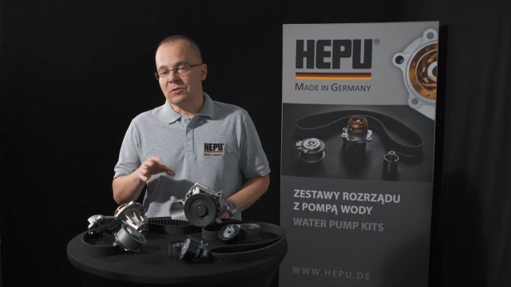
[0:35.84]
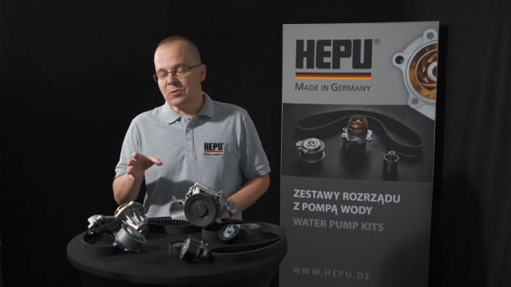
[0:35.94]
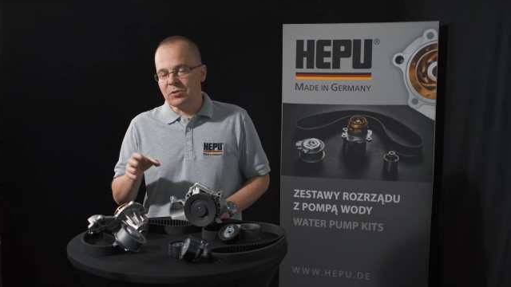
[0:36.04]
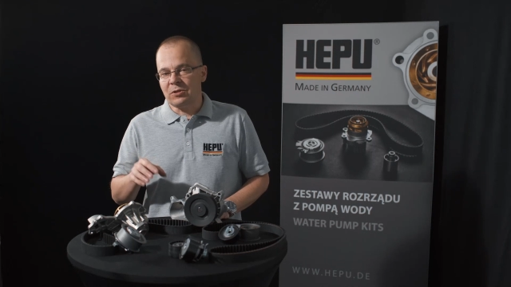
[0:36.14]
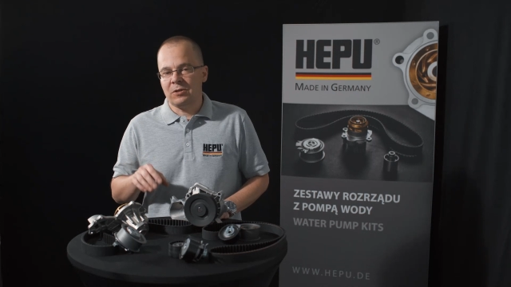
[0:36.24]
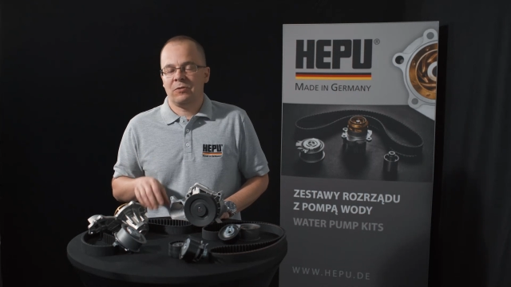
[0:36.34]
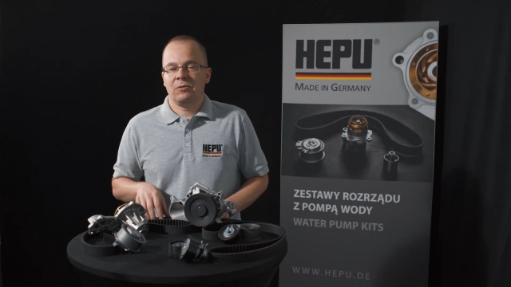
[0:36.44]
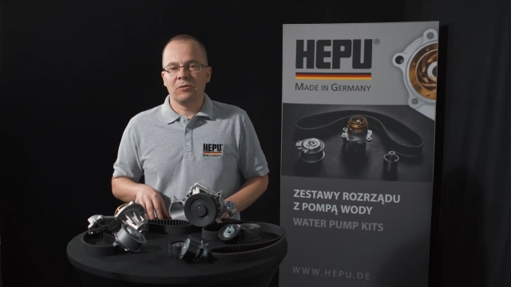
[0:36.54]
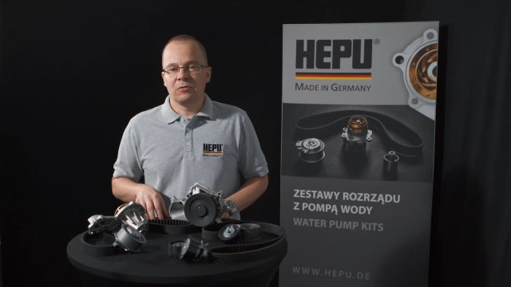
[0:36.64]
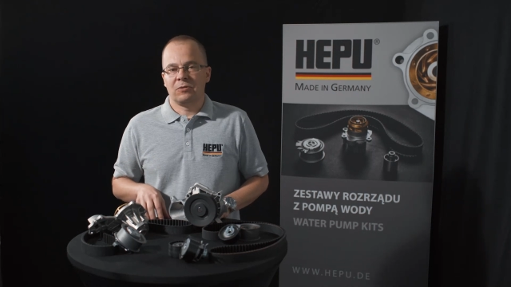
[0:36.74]
Więc może dzisiaj
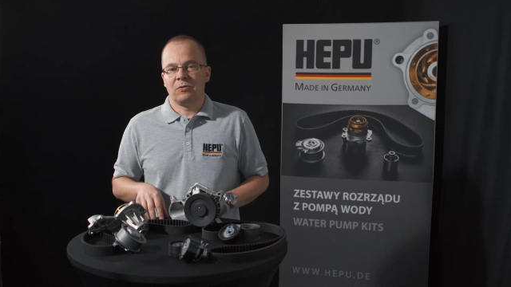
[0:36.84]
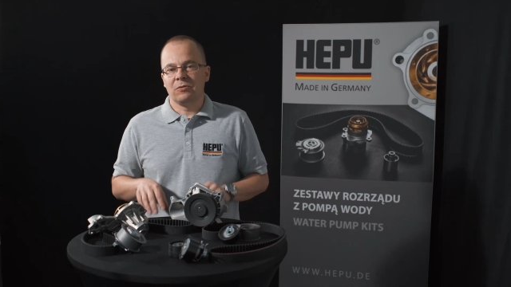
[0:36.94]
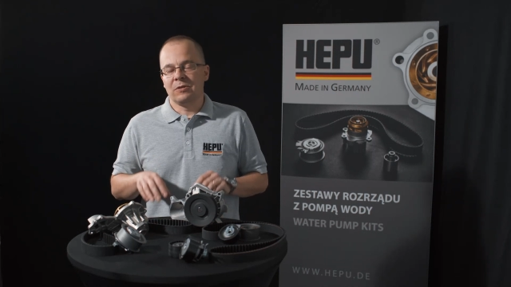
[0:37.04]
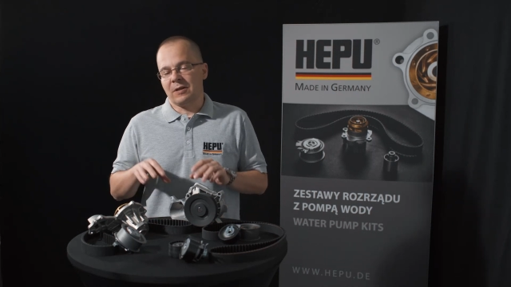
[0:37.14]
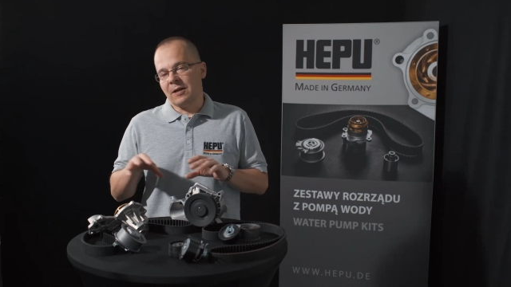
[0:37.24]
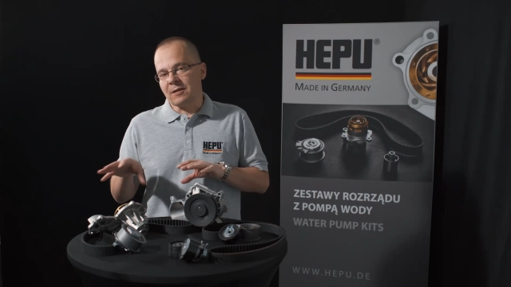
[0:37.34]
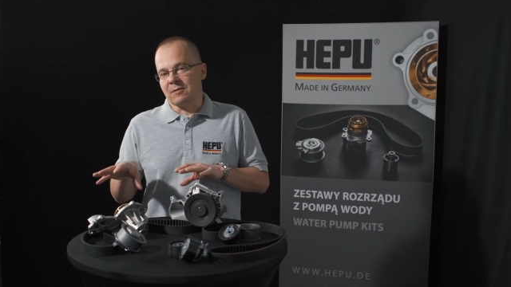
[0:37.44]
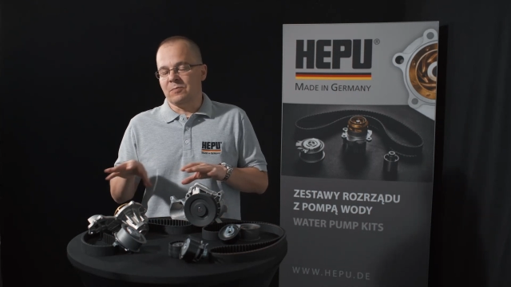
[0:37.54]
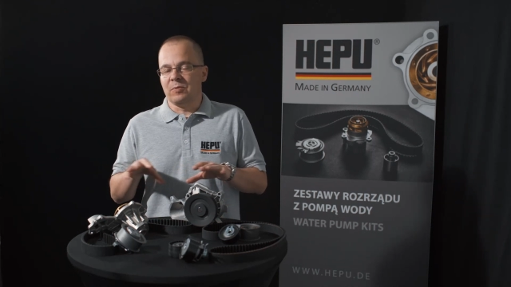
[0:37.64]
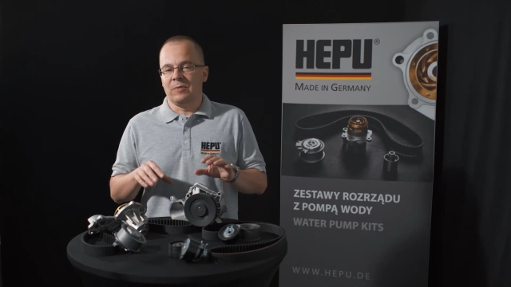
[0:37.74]
trochę od strony
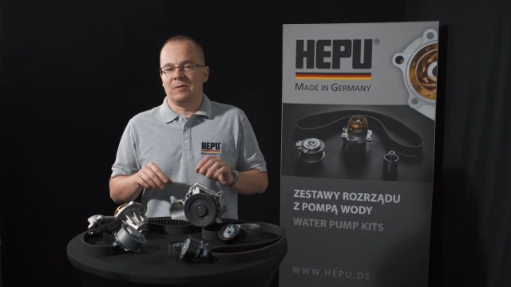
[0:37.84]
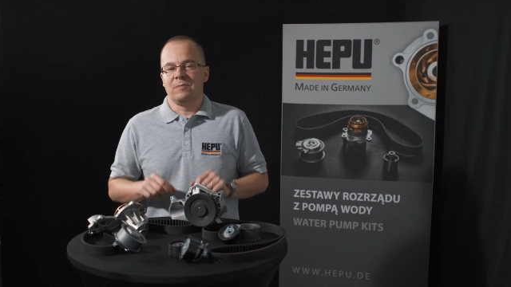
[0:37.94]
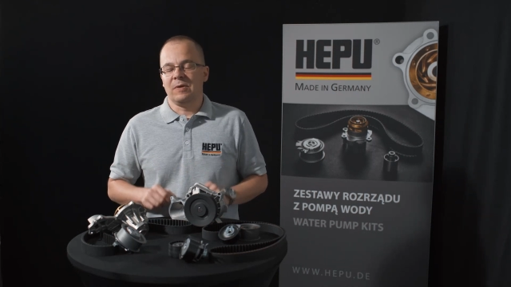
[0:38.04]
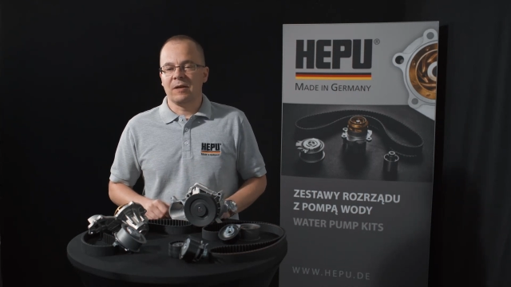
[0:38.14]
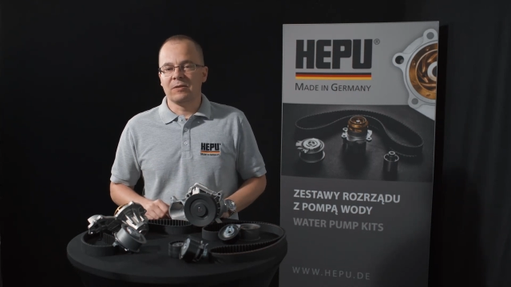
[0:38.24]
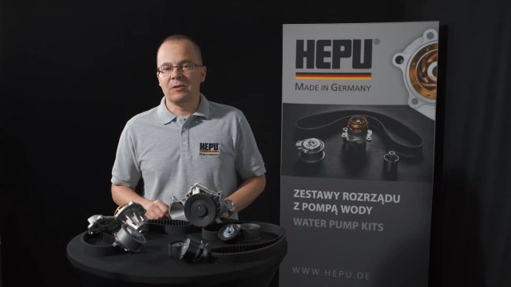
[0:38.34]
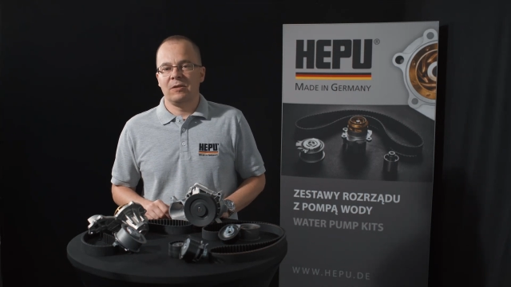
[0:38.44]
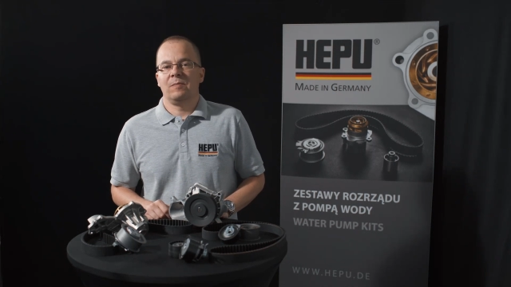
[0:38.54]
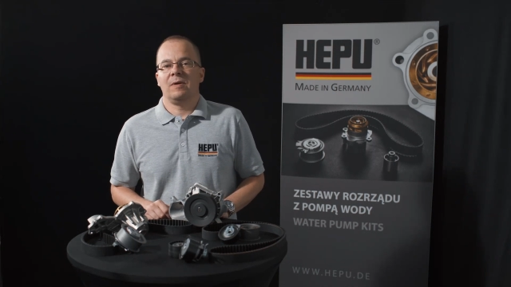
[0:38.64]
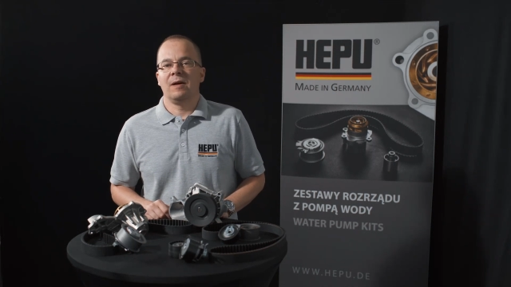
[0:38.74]
relacji pomiędzy
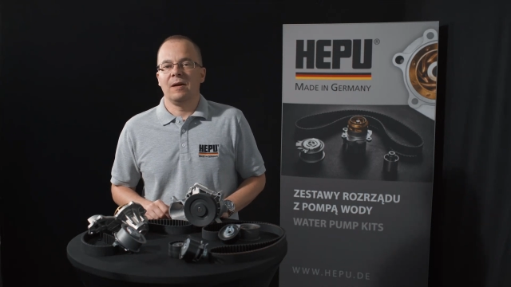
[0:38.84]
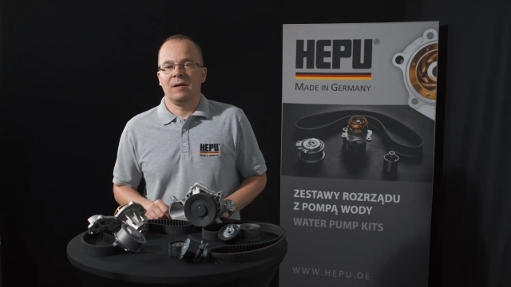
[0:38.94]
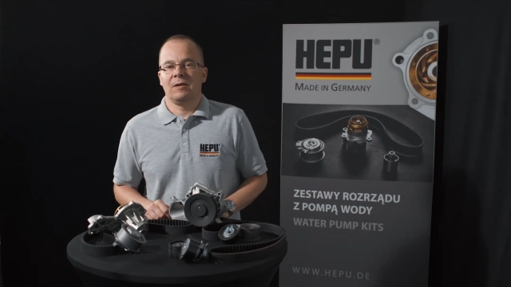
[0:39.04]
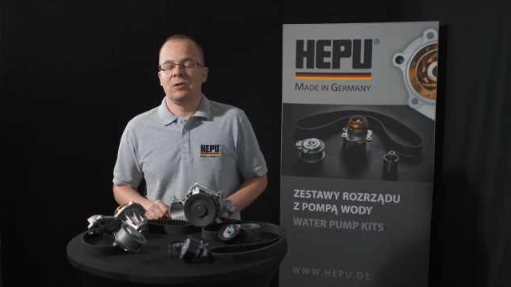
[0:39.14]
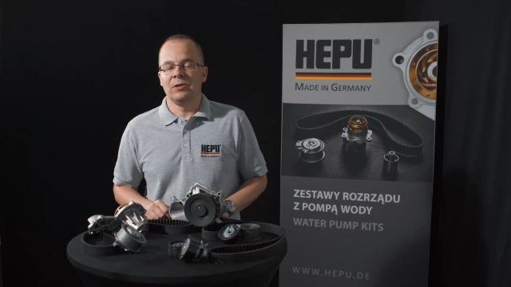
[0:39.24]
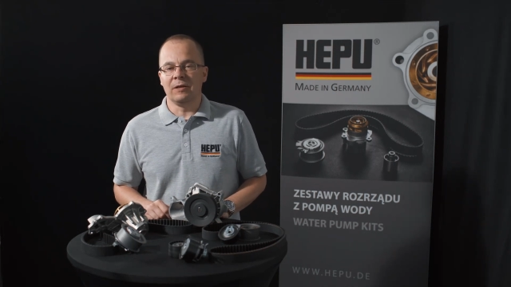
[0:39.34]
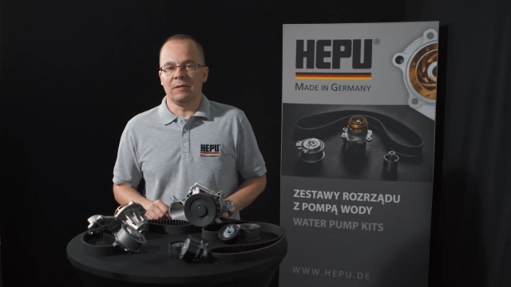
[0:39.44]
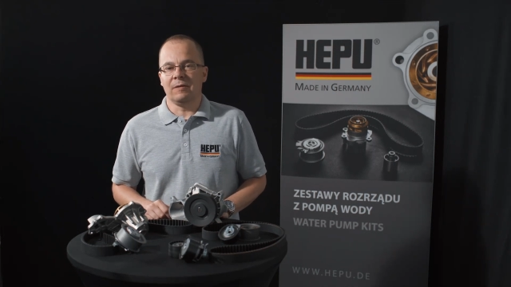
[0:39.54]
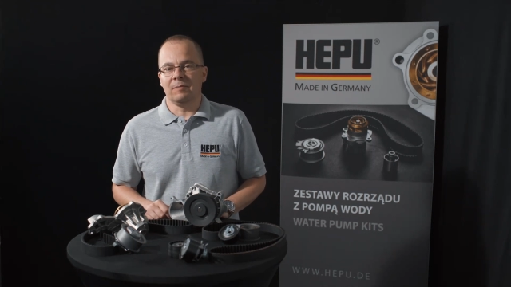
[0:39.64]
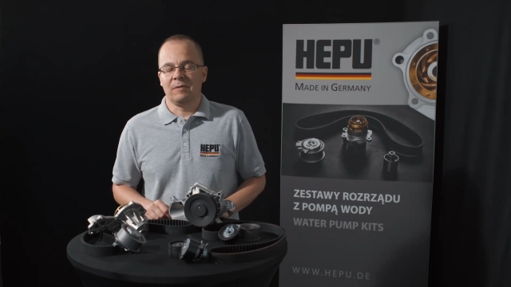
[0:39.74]
mechanikiem a
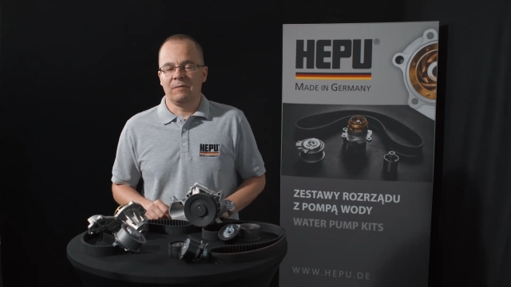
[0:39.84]
klientem.